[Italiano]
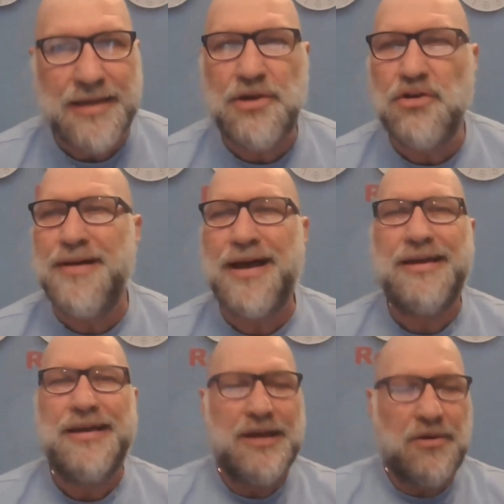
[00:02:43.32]
e dicono
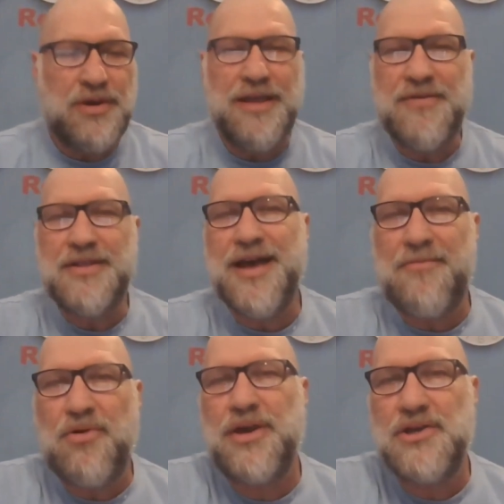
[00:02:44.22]
ma qui
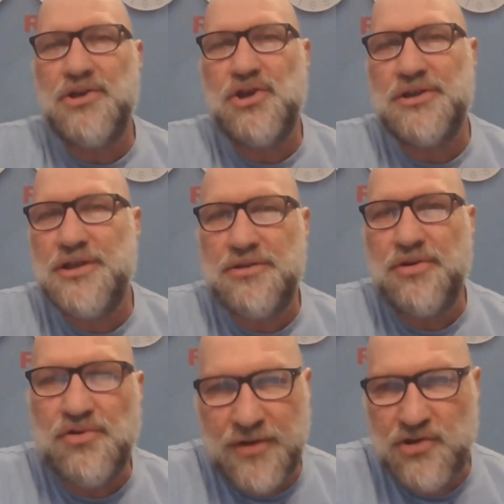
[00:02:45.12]
vediamo che c'è
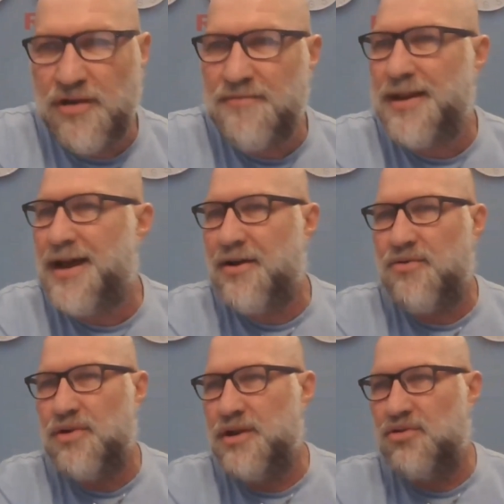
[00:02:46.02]
scritto che tu faceva
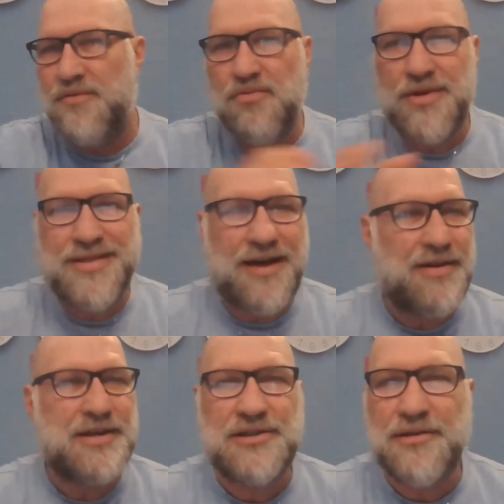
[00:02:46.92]
miracoli, dovunque
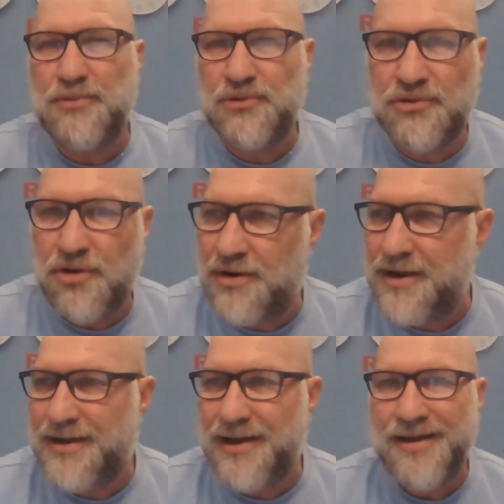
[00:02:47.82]
andava, la Chiesa
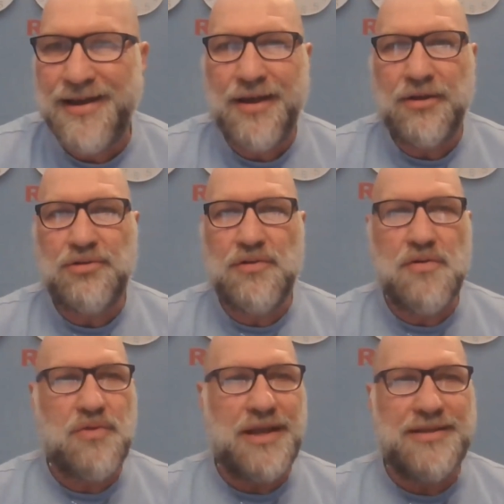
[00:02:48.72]
Apostolica
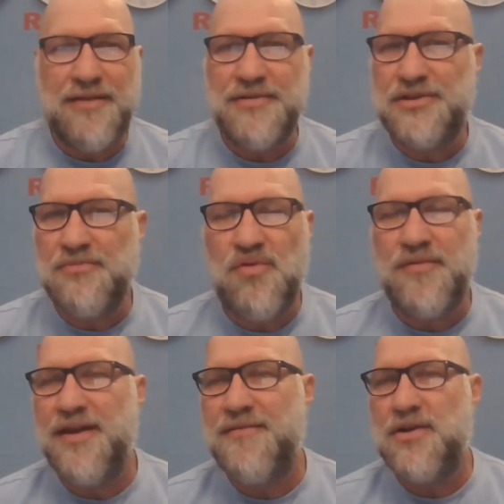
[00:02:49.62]
dovunque andava e si
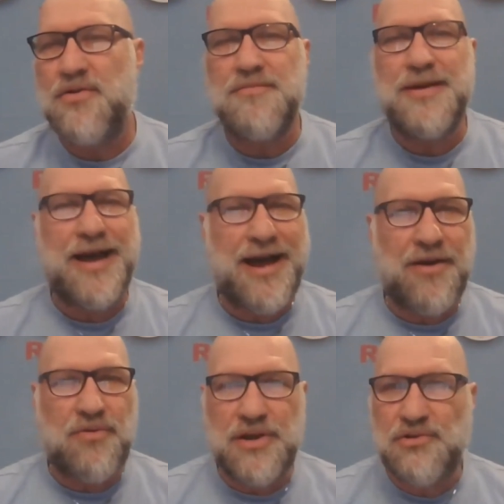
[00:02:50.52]
muoveva erano
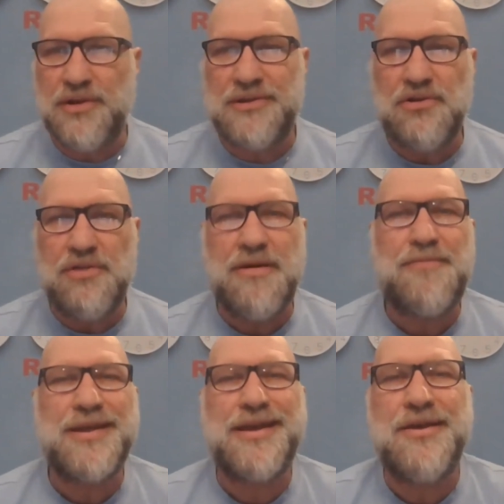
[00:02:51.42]
miracoli, risurrezioni, ma
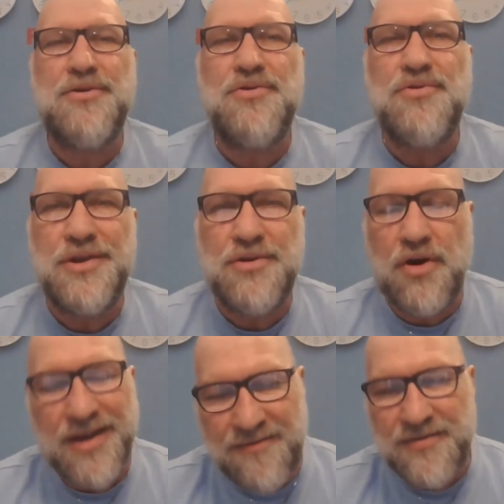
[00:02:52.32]
perché noi
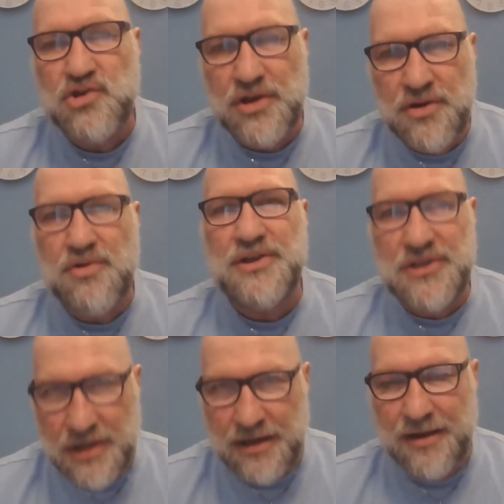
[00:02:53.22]
no? Invece noi
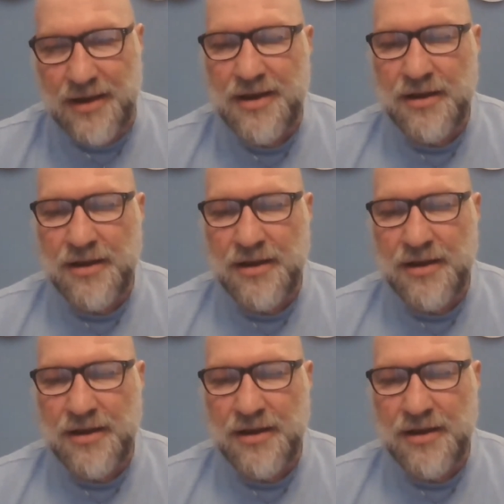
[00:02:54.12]
sì,